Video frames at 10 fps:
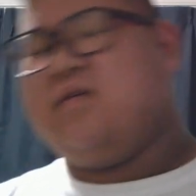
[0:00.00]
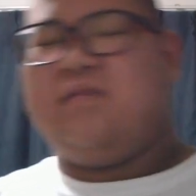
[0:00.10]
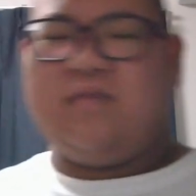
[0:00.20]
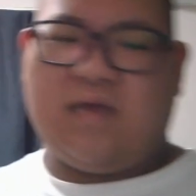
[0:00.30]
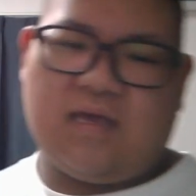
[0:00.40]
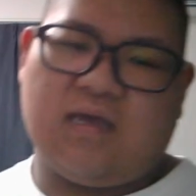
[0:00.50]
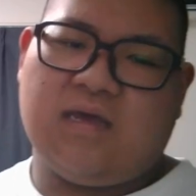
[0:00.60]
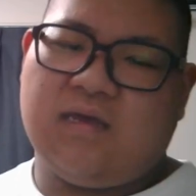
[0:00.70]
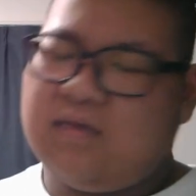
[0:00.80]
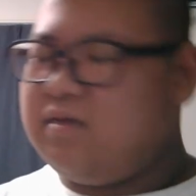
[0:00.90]
な
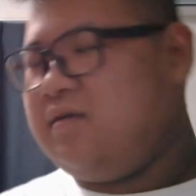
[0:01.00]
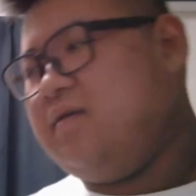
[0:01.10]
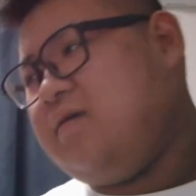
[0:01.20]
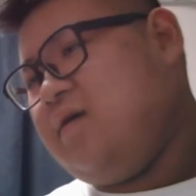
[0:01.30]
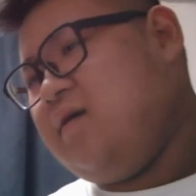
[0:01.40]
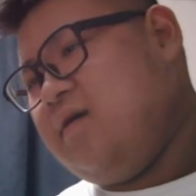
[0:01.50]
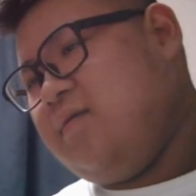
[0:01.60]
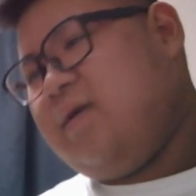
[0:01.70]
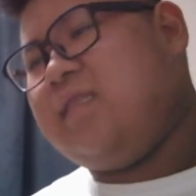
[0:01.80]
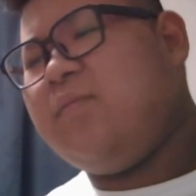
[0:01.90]
あ。
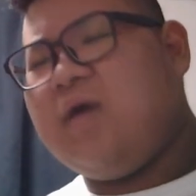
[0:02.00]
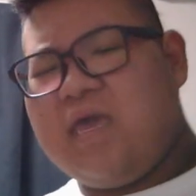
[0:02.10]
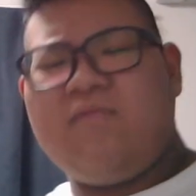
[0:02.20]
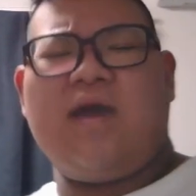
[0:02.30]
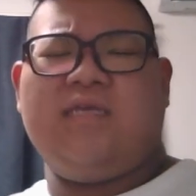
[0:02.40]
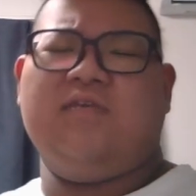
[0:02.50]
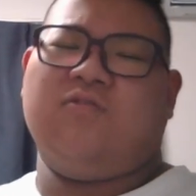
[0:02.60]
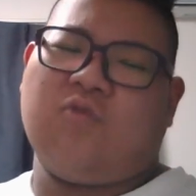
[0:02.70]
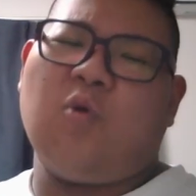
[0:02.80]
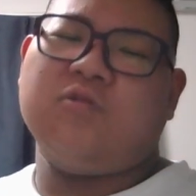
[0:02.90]
まあでも絵はいいよ。
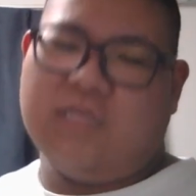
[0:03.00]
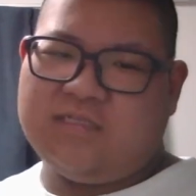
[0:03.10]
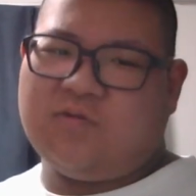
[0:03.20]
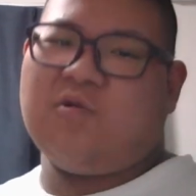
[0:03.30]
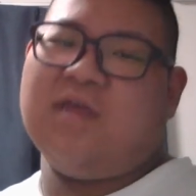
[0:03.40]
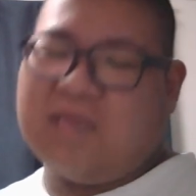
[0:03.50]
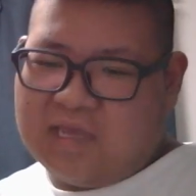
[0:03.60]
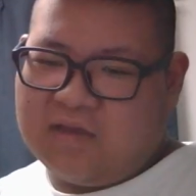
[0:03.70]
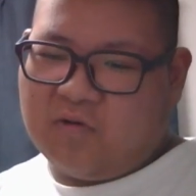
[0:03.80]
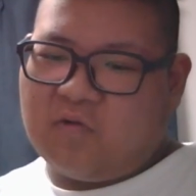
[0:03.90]
当然、そりゃね。
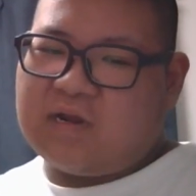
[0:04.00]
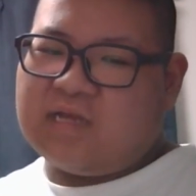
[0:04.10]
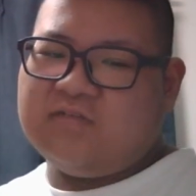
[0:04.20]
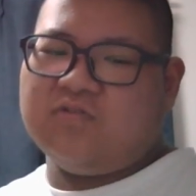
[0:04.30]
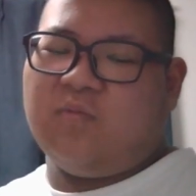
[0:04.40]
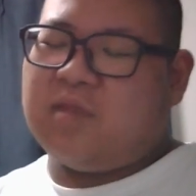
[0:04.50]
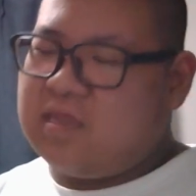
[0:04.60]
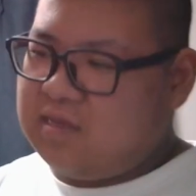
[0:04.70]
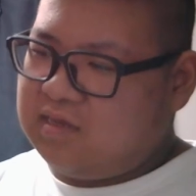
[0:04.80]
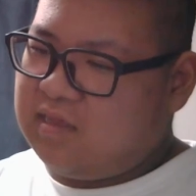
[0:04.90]
俺が言うのもな
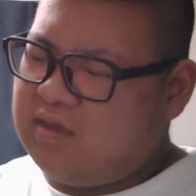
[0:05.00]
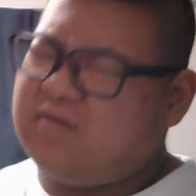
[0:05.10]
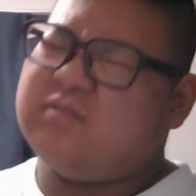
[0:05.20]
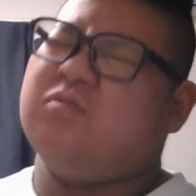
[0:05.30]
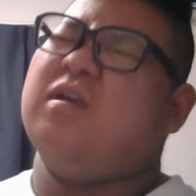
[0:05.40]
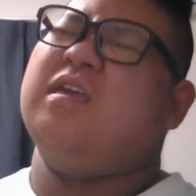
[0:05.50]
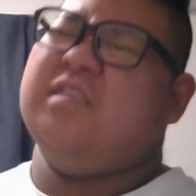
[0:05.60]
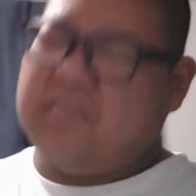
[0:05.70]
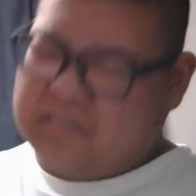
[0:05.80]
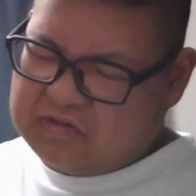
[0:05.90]
んだけど、絵はそりゃい
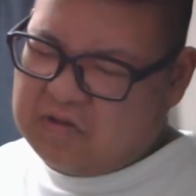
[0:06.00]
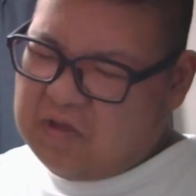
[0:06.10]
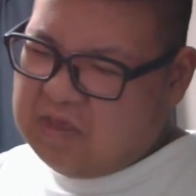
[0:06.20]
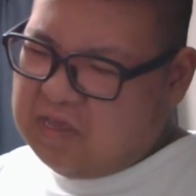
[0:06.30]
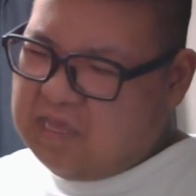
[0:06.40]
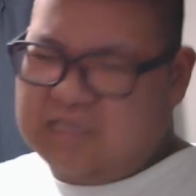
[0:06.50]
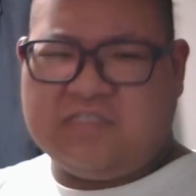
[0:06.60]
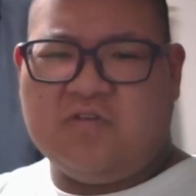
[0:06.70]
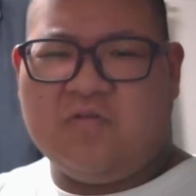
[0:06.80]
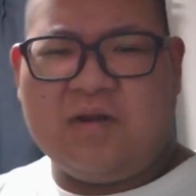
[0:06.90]
いですよ。絵
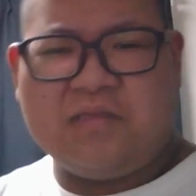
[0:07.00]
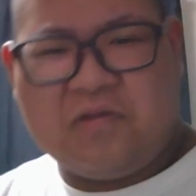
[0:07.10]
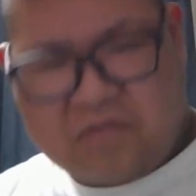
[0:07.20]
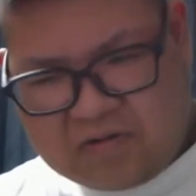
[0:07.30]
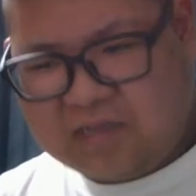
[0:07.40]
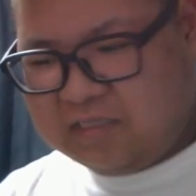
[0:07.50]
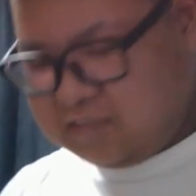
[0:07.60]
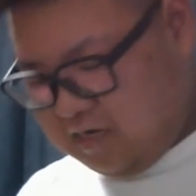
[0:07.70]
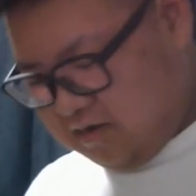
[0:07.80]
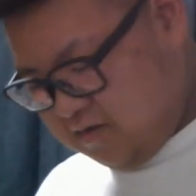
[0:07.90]
師と言われてるくらいで
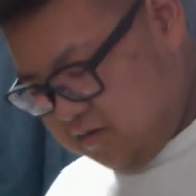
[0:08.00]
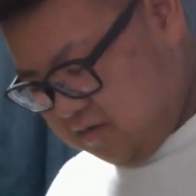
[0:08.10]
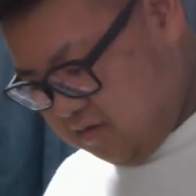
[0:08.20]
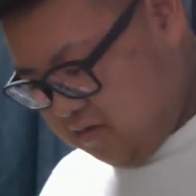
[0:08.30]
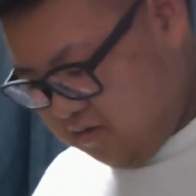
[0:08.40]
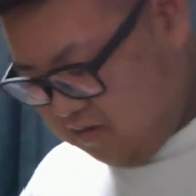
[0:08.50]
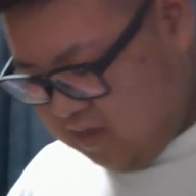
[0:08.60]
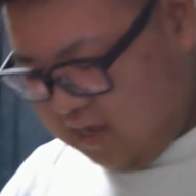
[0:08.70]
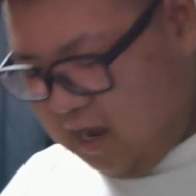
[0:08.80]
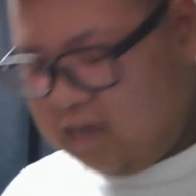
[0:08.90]
すから。
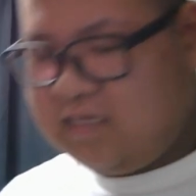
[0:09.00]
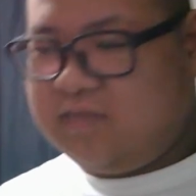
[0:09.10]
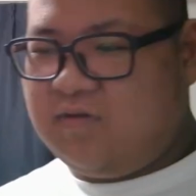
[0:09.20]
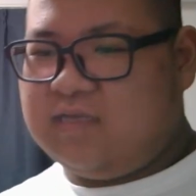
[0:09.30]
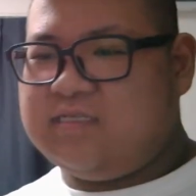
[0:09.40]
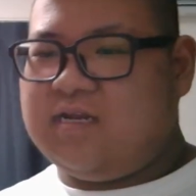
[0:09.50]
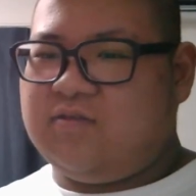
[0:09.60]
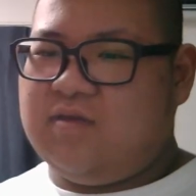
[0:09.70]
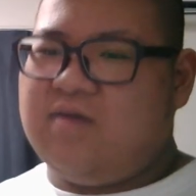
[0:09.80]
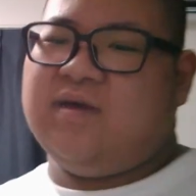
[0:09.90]
絵描きのやつら
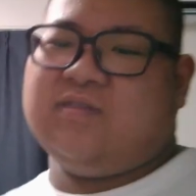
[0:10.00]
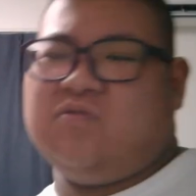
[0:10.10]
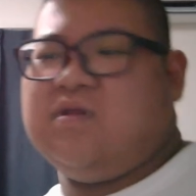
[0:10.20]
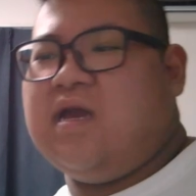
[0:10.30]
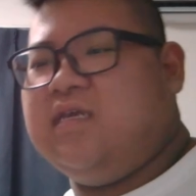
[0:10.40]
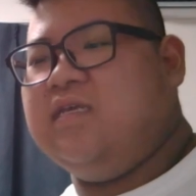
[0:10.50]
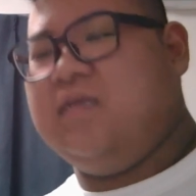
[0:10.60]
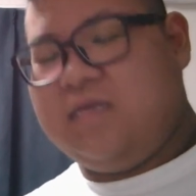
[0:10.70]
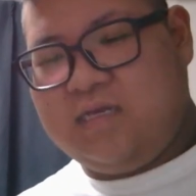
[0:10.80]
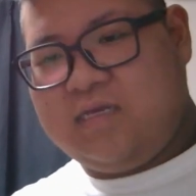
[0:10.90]
の絵はそりゃいい。
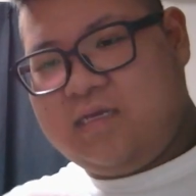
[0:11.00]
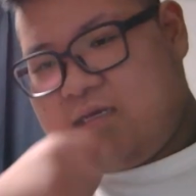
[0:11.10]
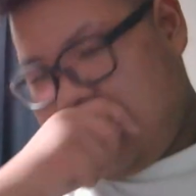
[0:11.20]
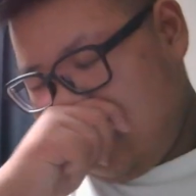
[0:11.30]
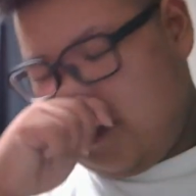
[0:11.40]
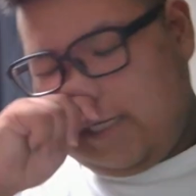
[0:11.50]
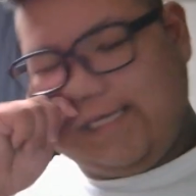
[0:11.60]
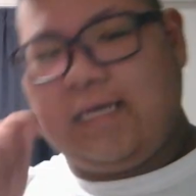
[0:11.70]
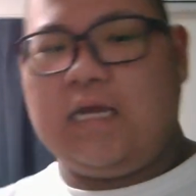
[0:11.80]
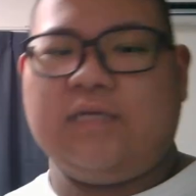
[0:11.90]
可愛い
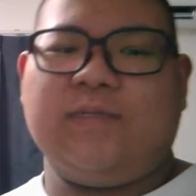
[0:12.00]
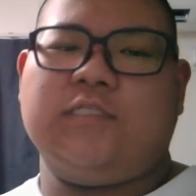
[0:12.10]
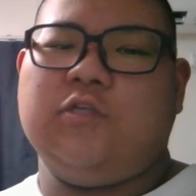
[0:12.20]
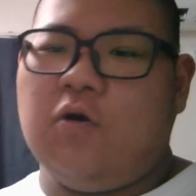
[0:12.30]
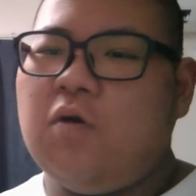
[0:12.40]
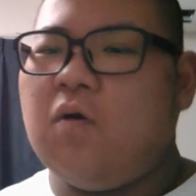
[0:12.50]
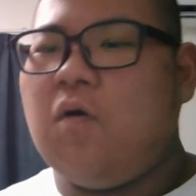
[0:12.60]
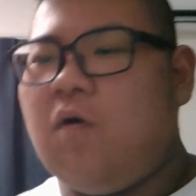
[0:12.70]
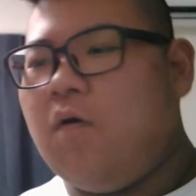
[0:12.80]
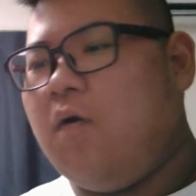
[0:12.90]
絵描きますよ。
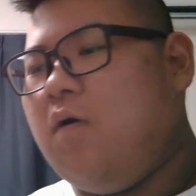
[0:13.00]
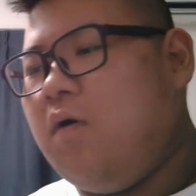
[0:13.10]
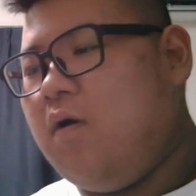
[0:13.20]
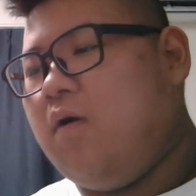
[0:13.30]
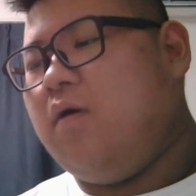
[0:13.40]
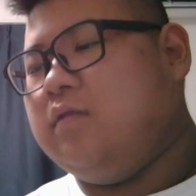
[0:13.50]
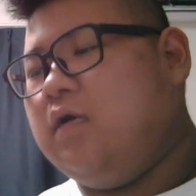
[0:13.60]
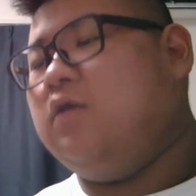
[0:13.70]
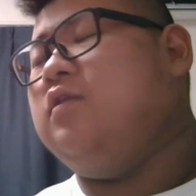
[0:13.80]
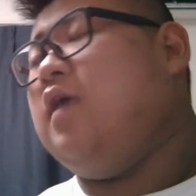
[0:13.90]
と
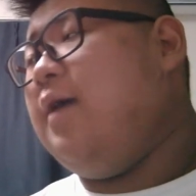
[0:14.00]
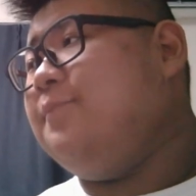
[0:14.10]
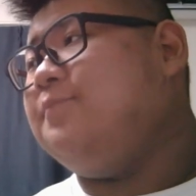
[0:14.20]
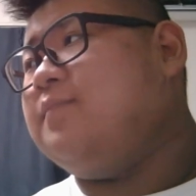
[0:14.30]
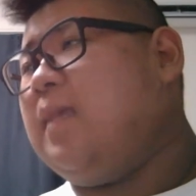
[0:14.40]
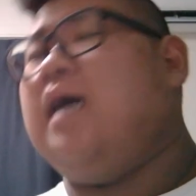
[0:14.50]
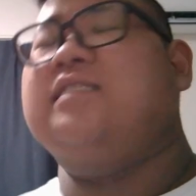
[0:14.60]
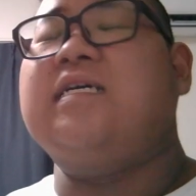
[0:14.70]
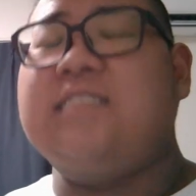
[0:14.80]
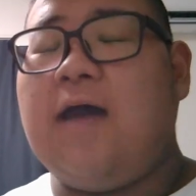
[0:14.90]
いうことで、あ
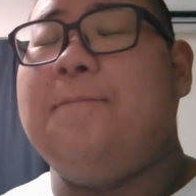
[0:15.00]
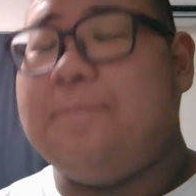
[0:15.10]
ざした。